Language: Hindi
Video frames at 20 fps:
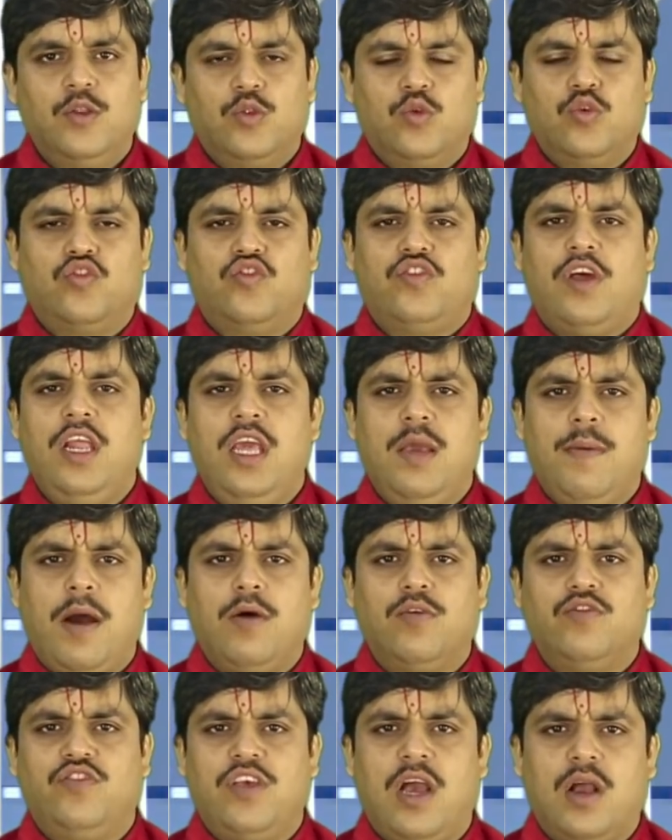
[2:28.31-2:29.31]
तो शनि
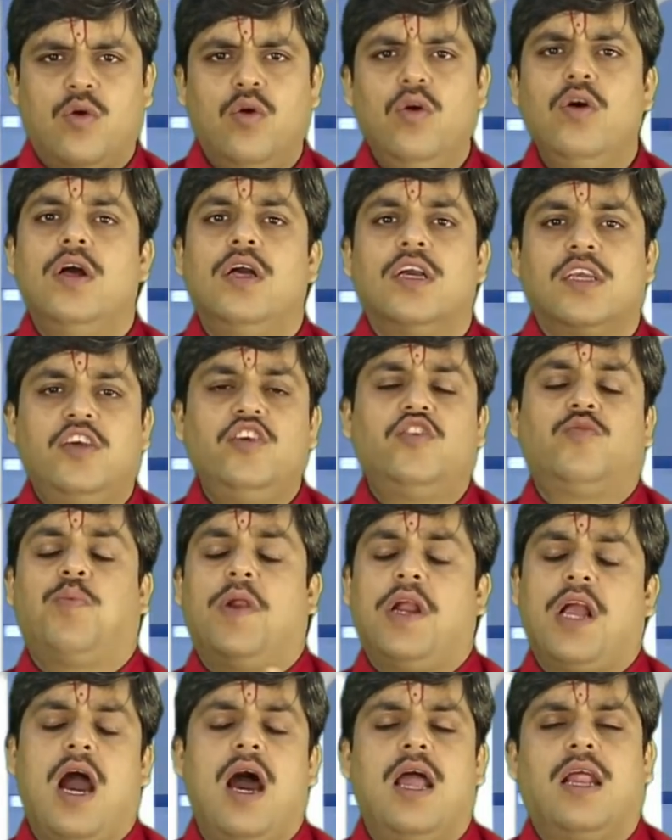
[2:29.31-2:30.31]
अमावस्या को किस
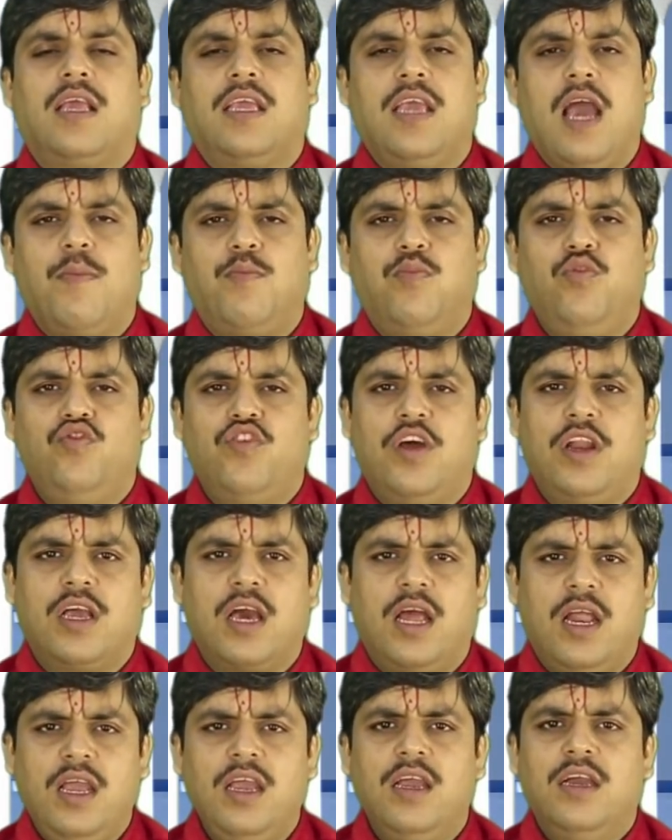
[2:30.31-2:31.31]
प्रकार क्या पूजन
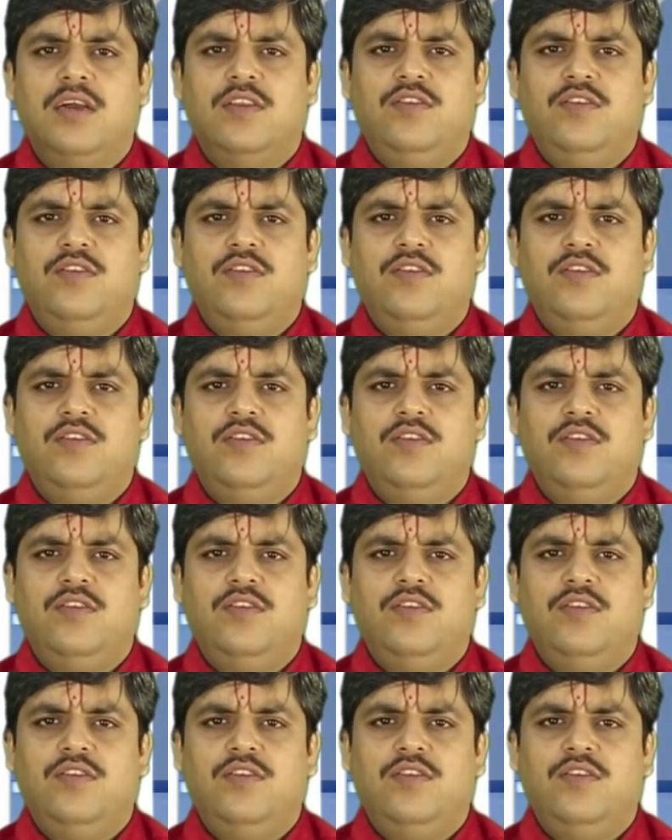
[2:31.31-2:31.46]
करें